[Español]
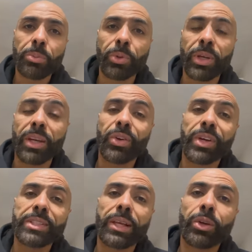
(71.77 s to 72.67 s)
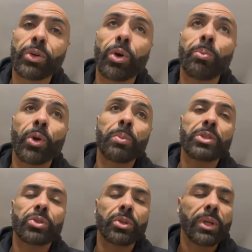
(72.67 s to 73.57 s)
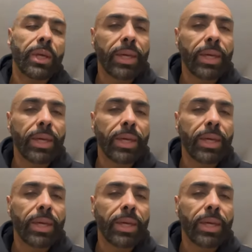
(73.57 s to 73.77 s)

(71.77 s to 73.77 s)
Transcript: porque creo que es el compromiso